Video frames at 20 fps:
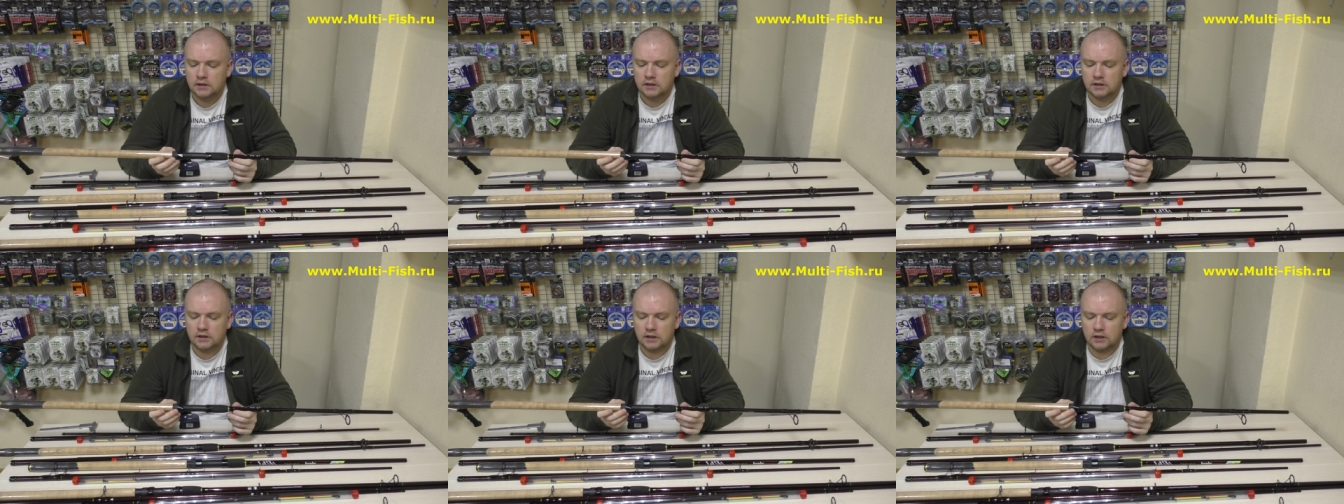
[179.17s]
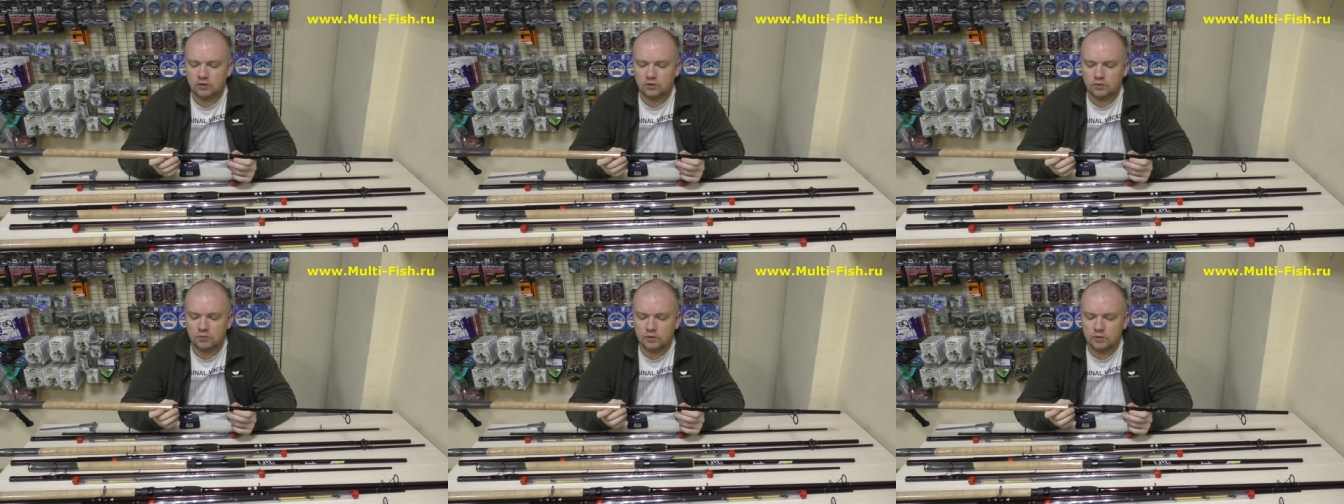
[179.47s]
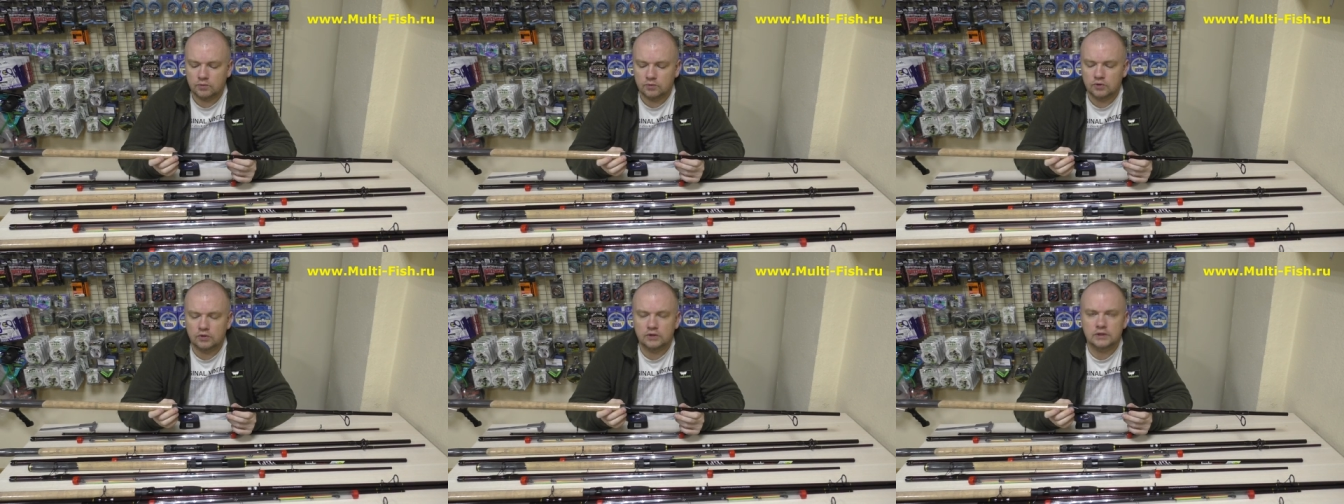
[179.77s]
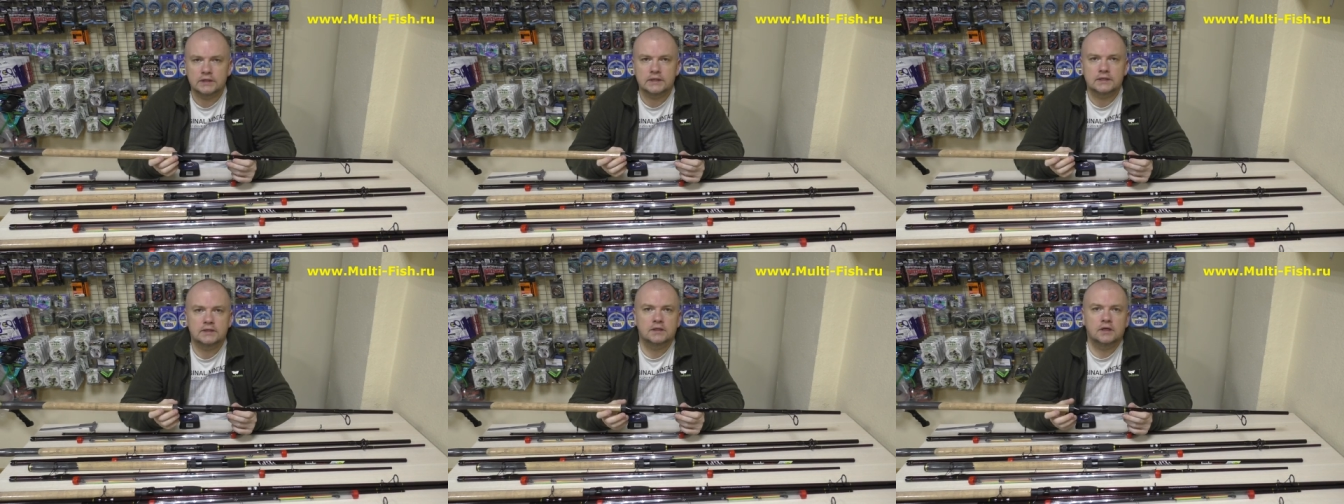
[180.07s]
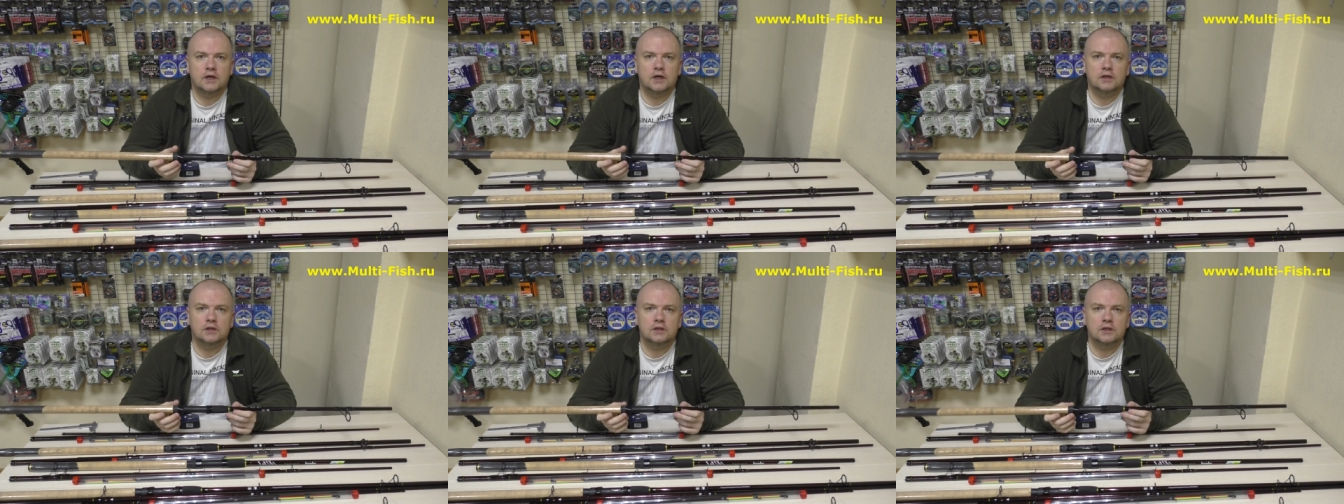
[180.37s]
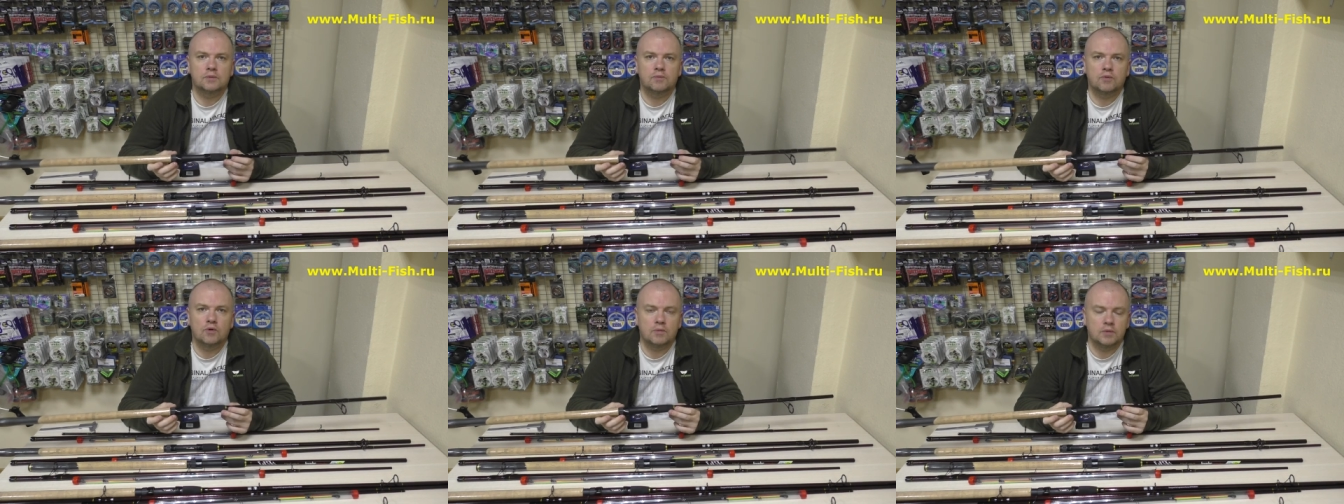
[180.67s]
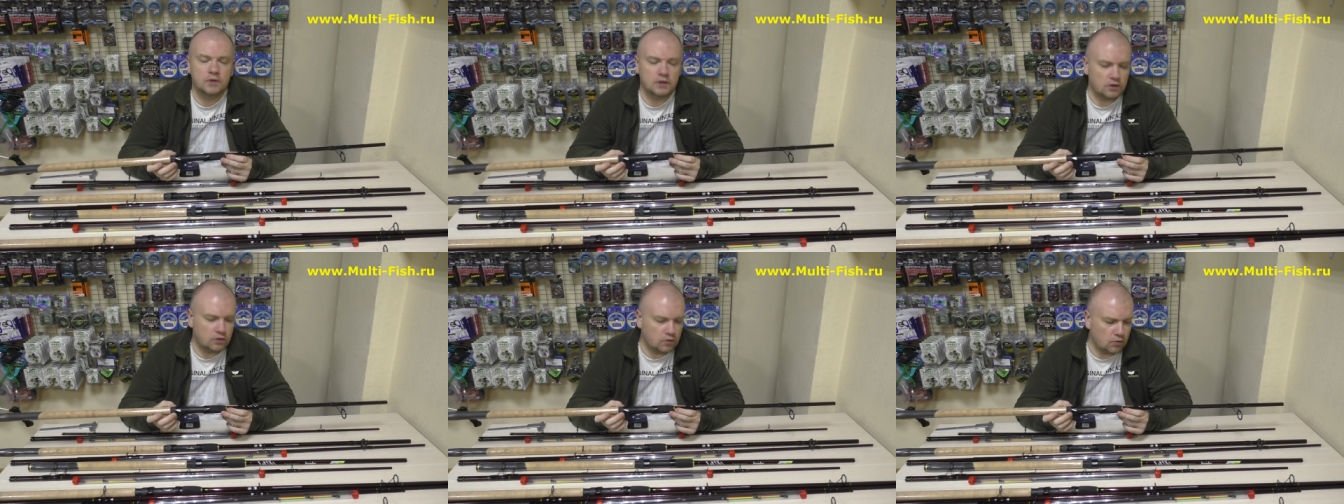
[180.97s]
я думаю, многие знают и по
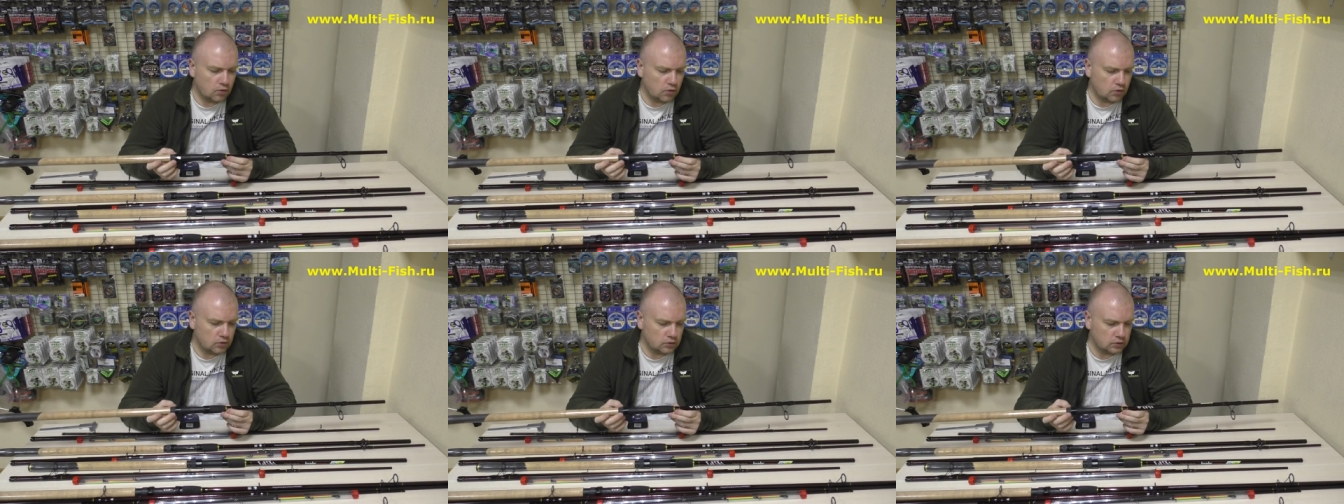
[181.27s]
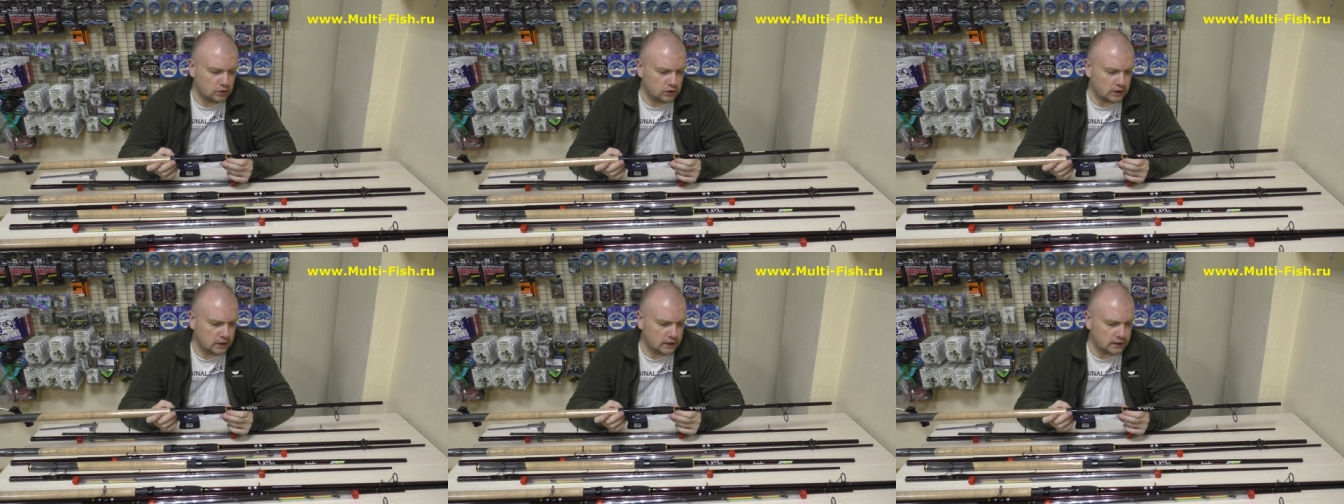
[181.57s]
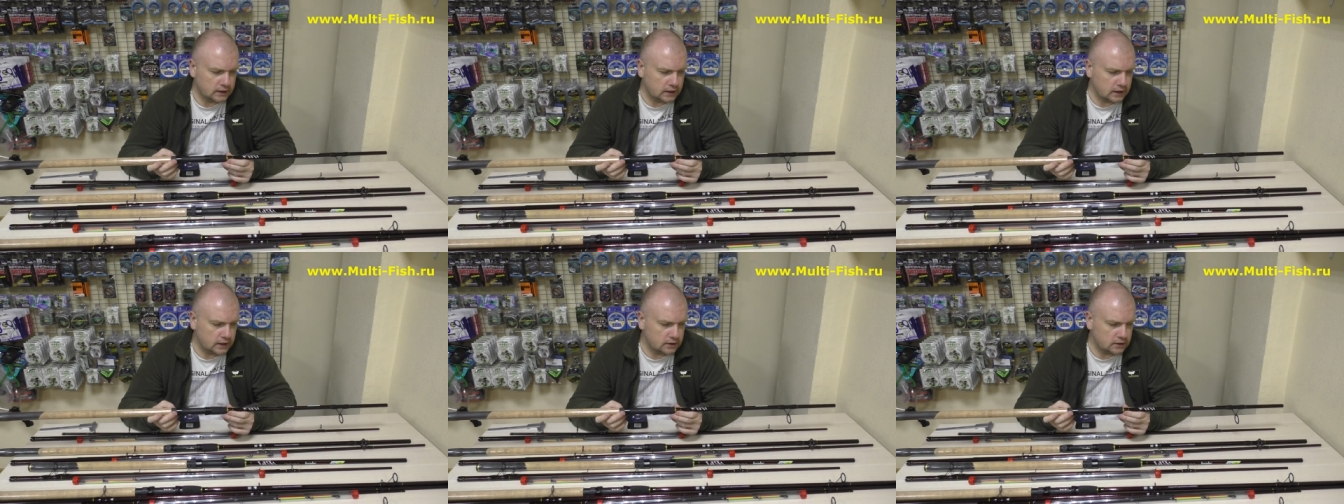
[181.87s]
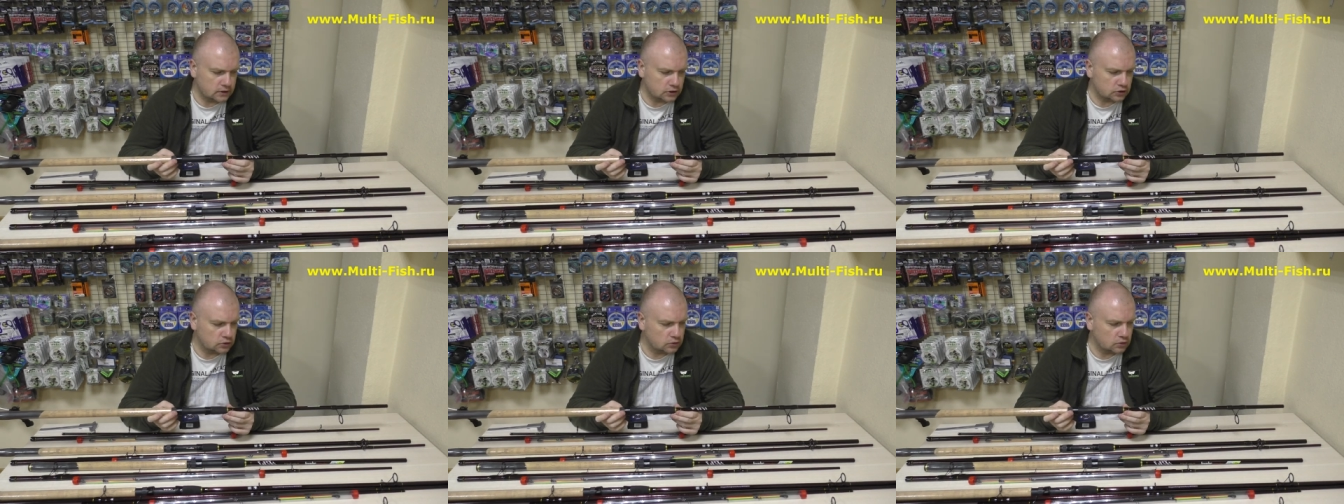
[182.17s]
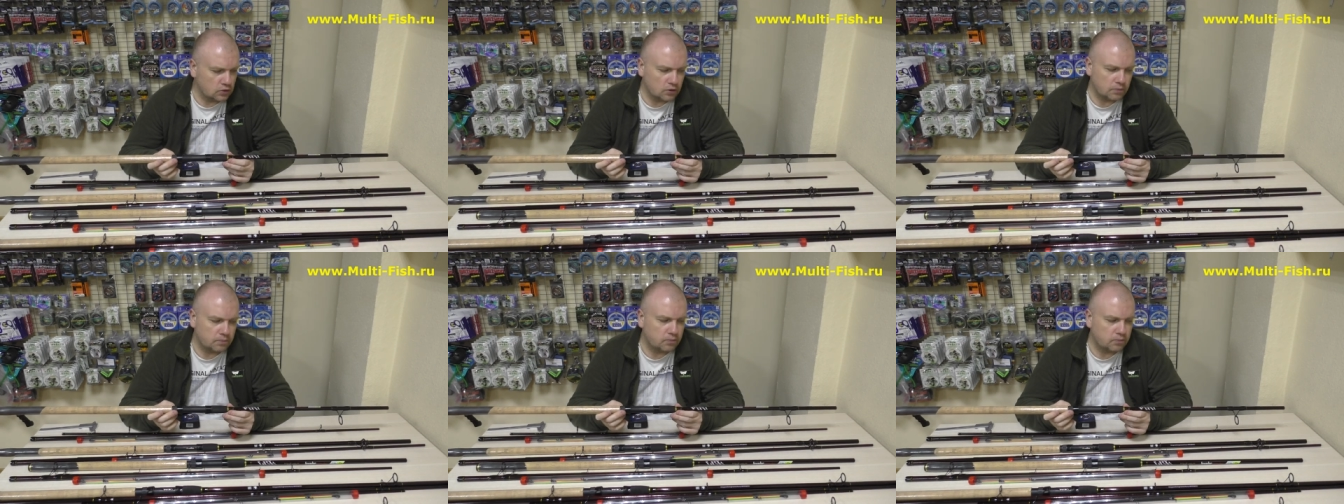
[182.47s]
Black Hole и так далее, что